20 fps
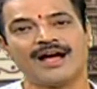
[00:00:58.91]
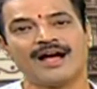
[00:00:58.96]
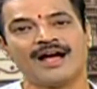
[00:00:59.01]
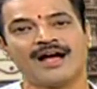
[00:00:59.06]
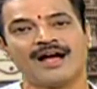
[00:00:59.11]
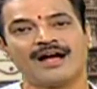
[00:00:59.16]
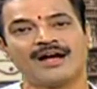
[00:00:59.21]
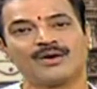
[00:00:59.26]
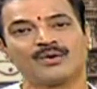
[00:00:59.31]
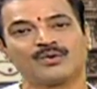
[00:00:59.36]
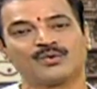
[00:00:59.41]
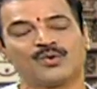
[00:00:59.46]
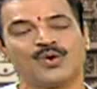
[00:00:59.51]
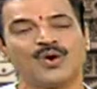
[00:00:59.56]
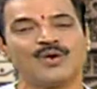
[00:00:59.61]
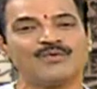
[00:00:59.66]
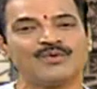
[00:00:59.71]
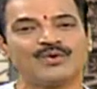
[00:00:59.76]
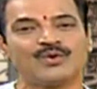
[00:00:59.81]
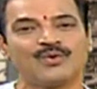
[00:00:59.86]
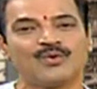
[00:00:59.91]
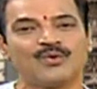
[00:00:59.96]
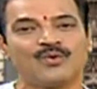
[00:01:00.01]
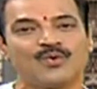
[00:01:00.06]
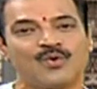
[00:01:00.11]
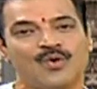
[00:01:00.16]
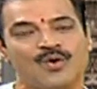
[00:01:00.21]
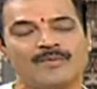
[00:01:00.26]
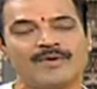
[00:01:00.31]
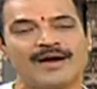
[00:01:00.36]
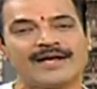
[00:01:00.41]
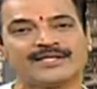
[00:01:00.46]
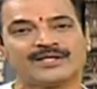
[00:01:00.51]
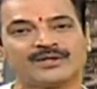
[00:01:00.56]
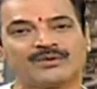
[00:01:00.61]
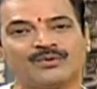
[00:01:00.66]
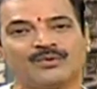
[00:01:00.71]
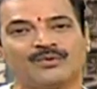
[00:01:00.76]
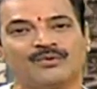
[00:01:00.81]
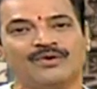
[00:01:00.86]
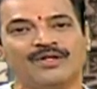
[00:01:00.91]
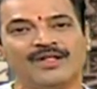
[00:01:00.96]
ఆ గోవుకు గోమాతకు